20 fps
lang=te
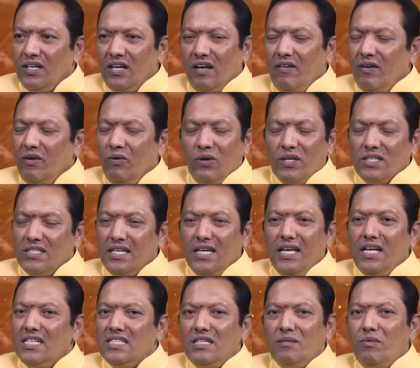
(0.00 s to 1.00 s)
రావాలి ఒక
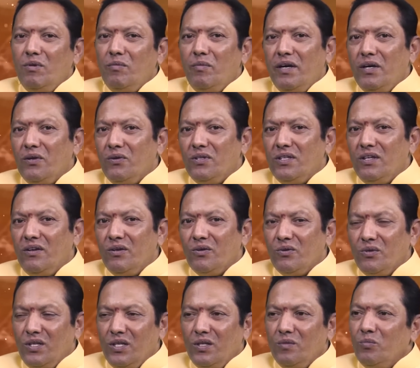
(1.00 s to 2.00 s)
సింగిల్ స్టెప్లో బయటకు
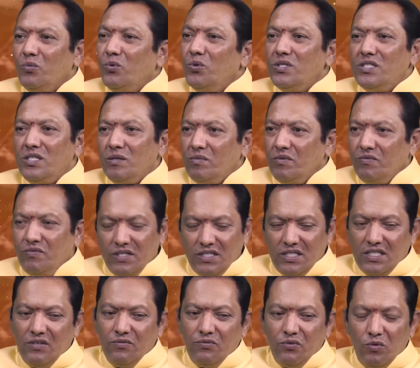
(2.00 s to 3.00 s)
వద్దామంటే కుదరదు మూడు స్టెప్స్
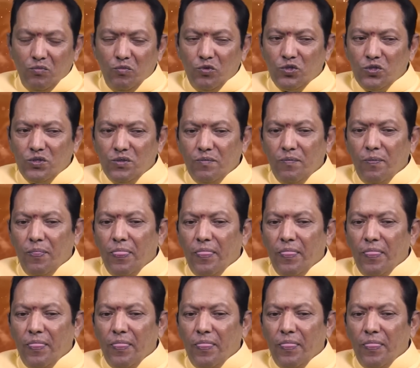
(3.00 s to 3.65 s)
ఫస్ట్ అండ్ ఫార్మోస్ట్